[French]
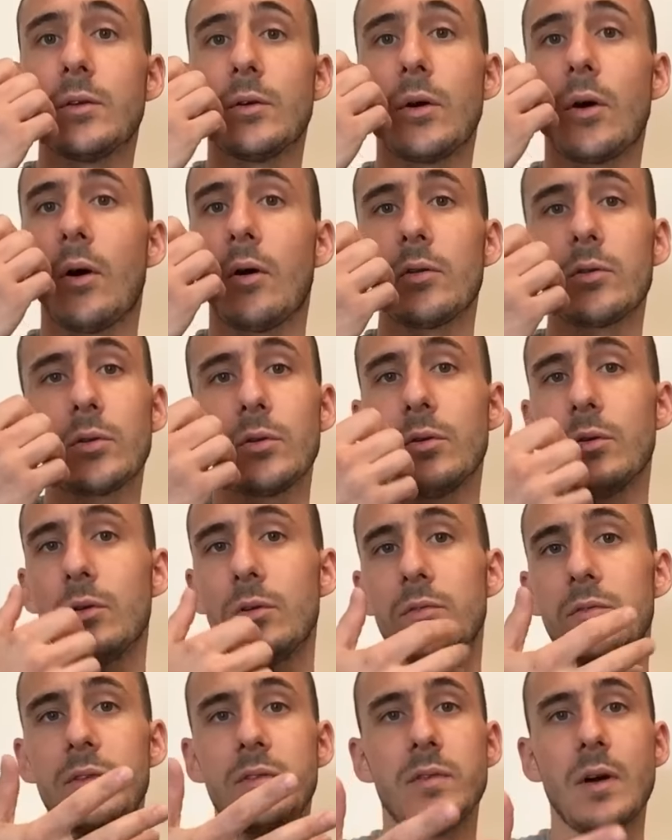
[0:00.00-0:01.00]
rendre
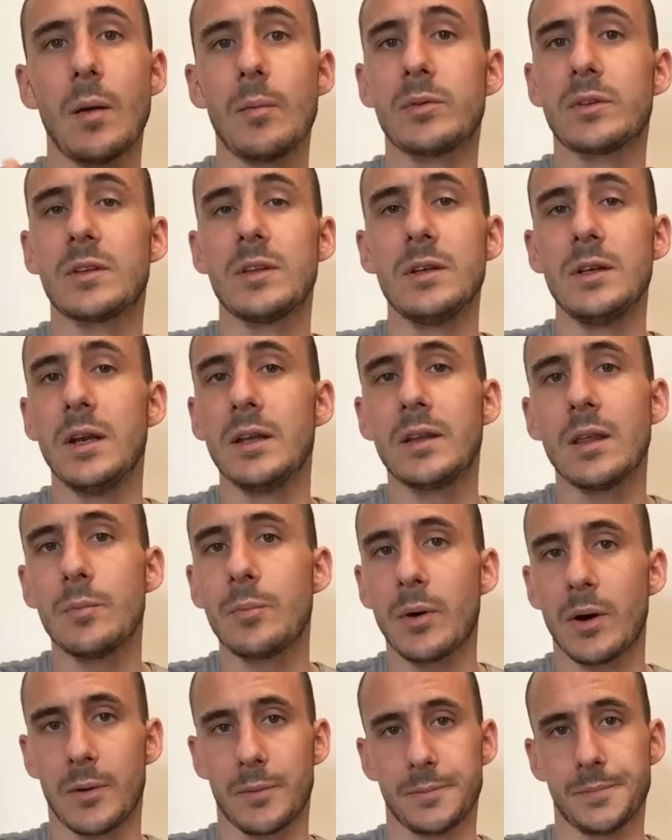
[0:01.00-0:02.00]
vivable ce qui ne l'était
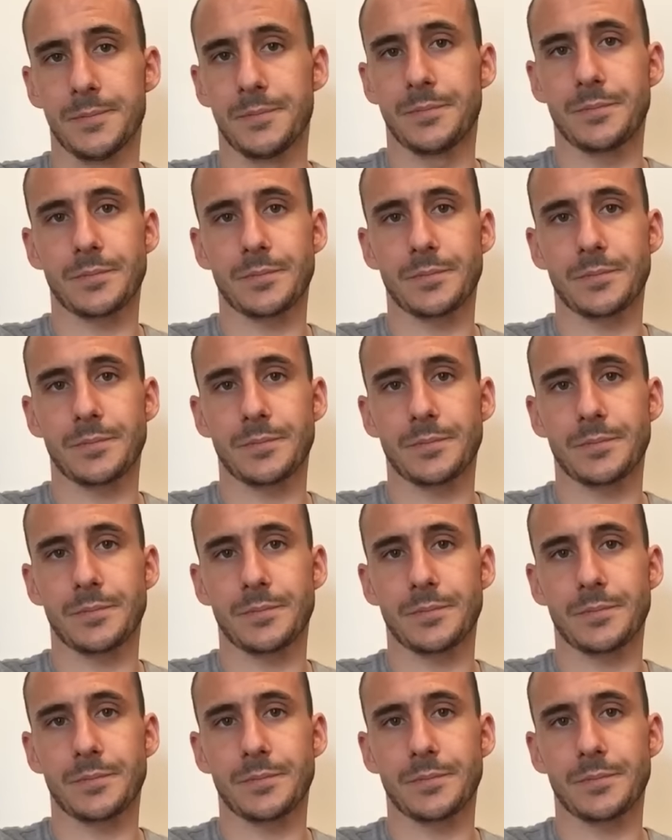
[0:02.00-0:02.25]
pas.